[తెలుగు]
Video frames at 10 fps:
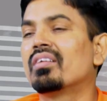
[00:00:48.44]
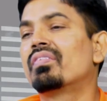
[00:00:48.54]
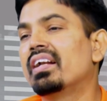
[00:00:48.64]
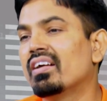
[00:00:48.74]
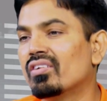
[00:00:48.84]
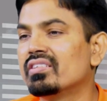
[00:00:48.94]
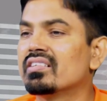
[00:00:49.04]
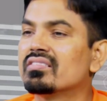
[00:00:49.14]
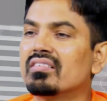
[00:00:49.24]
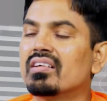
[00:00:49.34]
ఫ్రెండ్ ఎవరో
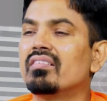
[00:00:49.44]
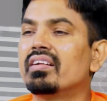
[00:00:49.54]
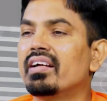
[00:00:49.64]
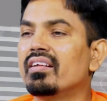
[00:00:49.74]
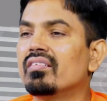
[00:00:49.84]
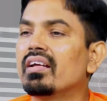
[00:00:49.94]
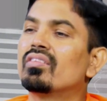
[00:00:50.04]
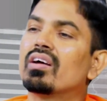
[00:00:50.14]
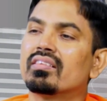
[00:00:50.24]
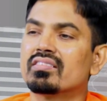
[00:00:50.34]
చేస్తుంటారు ట్రేడింగ్
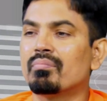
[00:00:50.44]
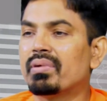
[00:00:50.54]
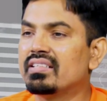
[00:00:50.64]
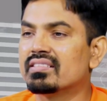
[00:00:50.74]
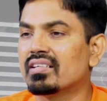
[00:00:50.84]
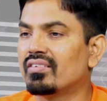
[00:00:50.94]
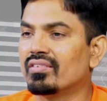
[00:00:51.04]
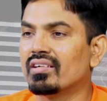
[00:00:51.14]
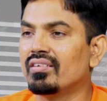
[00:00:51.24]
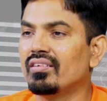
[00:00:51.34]
ఎంతో అంత సంపాదిస్తూ
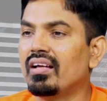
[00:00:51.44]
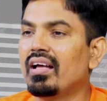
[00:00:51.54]
ఉంటాడు